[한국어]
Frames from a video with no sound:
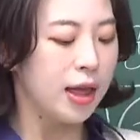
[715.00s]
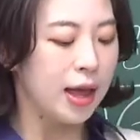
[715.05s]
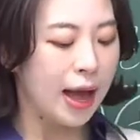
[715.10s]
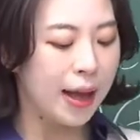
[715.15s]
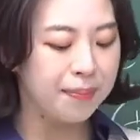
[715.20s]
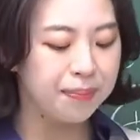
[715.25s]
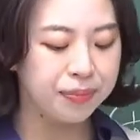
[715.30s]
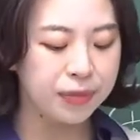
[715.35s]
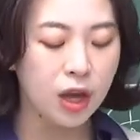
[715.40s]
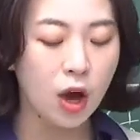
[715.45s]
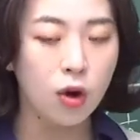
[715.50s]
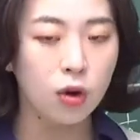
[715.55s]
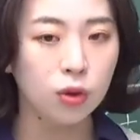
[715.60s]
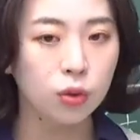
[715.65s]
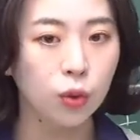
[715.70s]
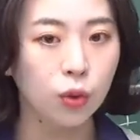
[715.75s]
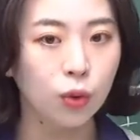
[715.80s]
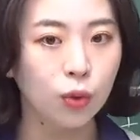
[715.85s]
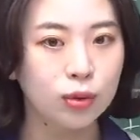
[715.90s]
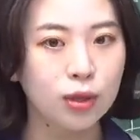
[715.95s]

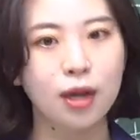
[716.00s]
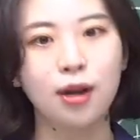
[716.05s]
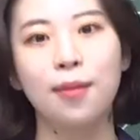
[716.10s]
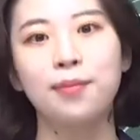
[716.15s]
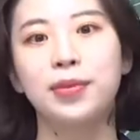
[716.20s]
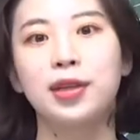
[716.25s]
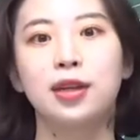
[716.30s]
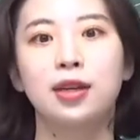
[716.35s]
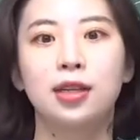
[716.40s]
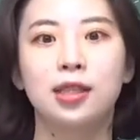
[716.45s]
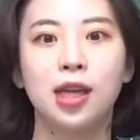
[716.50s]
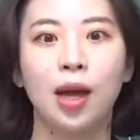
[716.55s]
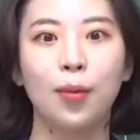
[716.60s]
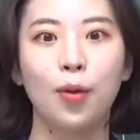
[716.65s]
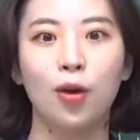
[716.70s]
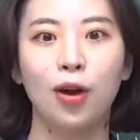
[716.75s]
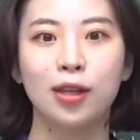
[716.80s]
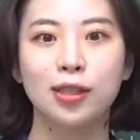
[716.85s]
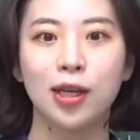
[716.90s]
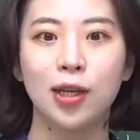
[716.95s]
함경도 사람들을
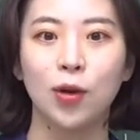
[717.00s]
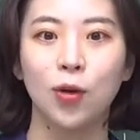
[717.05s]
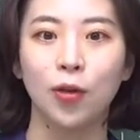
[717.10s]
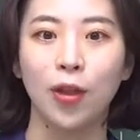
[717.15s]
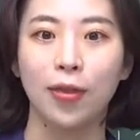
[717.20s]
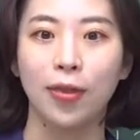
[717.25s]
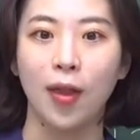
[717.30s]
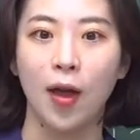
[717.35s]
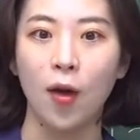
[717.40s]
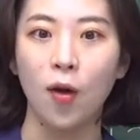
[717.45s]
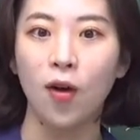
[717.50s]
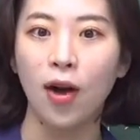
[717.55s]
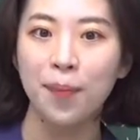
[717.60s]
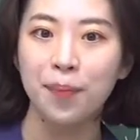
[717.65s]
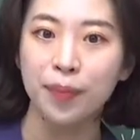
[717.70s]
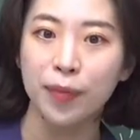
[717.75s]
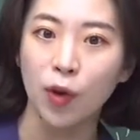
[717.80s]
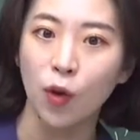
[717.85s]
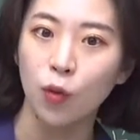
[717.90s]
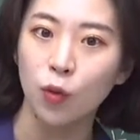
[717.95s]
차별하자 일어났나요?
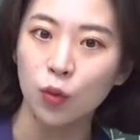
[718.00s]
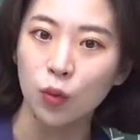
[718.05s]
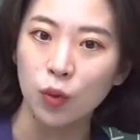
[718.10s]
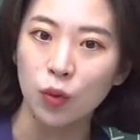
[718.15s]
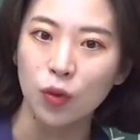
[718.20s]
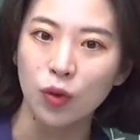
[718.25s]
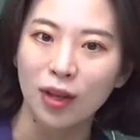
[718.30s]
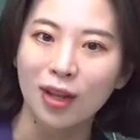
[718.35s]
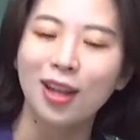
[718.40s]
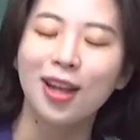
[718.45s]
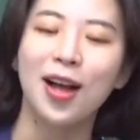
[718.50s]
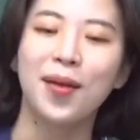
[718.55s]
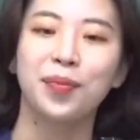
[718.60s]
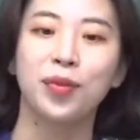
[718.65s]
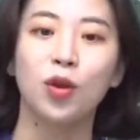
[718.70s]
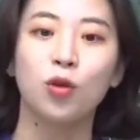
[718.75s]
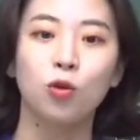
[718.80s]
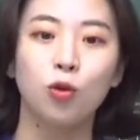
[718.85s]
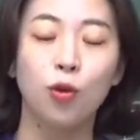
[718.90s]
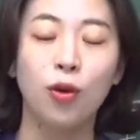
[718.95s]
함경도?
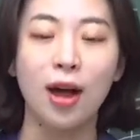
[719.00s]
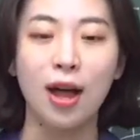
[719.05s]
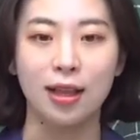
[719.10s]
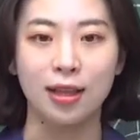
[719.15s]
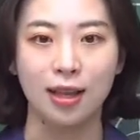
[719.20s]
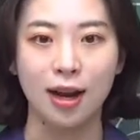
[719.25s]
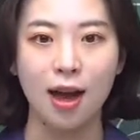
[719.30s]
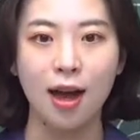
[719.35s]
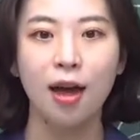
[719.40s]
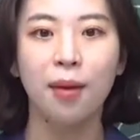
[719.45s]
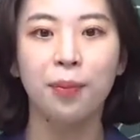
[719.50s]
함경도가 아니라